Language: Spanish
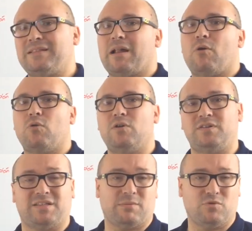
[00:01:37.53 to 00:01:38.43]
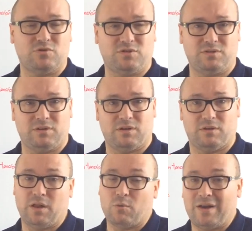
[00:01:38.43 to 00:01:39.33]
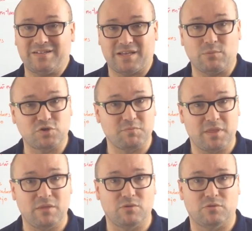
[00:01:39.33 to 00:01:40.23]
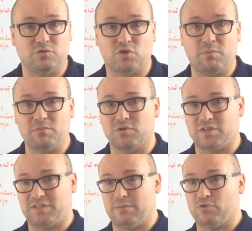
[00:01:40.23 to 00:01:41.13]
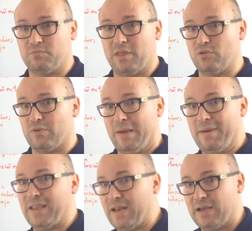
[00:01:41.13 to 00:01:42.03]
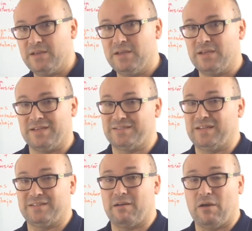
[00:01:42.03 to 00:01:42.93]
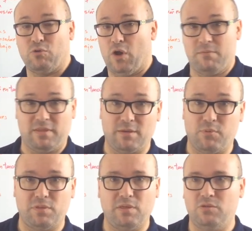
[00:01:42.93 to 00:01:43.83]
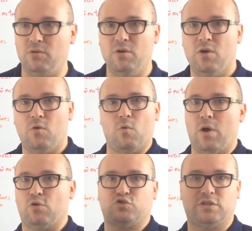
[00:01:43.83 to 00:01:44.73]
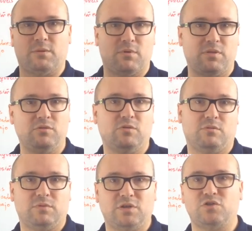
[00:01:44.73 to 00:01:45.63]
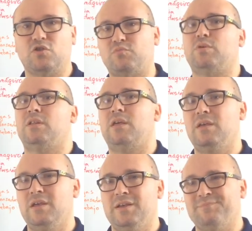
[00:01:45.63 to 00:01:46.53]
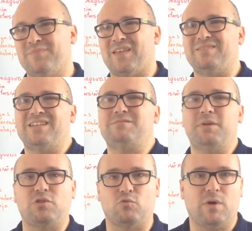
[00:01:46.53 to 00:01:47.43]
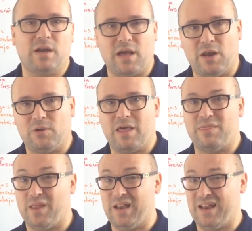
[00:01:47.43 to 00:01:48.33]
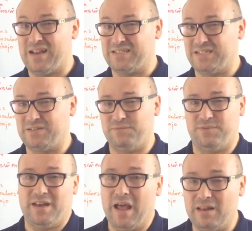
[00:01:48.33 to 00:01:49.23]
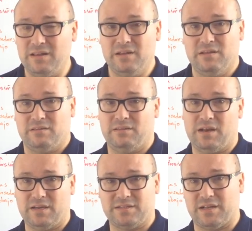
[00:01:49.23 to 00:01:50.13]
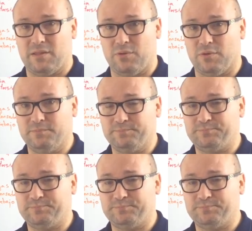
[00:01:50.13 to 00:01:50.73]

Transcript: de trabajo estamos, eh, en el cual estamos midiendo. No es lo mismo que estemos midiendo una máquina que está trabajando al 20% o al 80%. Eso nos puede desvirtuar a la hora de hacer el análisis final de la instalación.